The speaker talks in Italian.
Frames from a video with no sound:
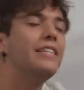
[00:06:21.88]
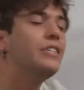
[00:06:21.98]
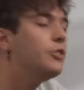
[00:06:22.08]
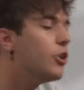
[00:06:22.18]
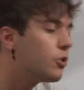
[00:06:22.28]

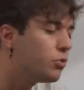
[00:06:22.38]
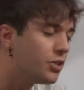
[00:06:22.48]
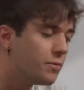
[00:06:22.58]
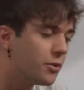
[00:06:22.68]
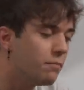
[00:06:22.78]
ignoro
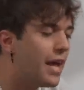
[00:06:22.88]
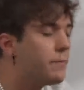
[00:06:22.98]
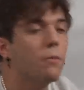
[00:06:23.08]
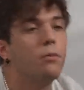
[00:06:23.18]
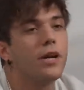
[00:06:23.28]
tutti i
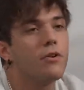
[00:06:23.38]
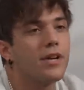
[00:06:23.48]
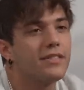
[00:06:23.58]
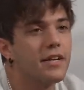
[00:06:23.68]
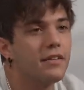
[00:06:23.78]
problemi, oppure con
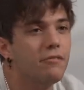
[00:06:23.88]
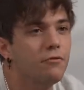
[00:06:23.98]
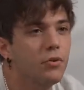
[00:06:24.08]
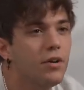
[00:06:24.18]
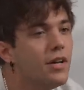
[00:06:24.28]
una serie
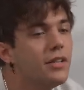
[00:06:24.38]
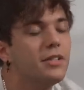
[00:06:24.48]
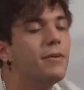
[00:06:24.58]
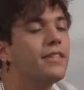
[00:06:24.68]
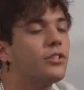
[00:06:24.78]
tv. Ti
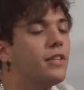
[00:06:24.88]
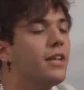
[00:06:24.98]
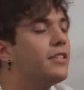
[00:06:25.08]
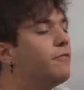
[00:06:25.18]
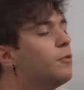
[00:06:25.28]
metti, a
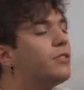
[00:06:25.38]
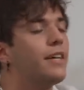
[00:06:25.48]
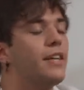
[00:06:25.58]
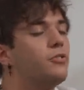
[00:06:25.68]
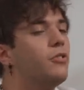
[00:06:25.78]
accendere la tv,
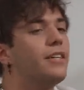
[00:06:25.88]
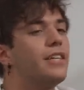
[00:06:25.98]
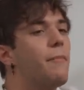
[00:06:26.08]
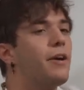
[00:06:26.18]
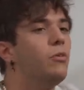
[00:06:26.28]
stai da solo in
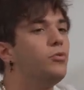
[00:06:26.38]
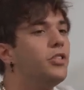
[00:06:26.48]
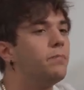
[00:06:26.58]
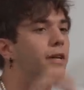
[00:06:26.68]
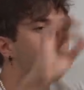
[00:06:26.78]
camera, luci
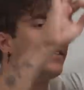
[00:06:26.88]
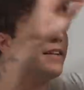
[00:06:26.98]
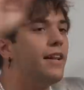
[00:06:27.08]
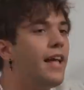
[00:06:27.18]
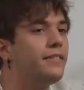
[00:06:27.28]
spente,
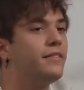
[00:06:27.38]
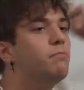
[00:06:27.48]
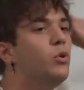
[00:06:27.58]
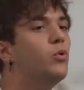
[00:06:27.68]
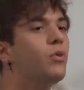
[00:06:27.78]
led
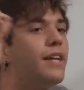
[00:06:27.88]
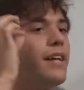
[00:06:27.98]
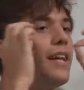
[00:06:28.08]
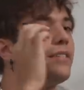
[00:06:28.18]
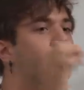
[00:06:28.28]
blu che
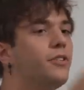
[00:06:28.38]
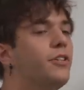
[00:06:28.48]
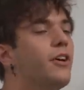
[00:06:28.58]
rilassano gli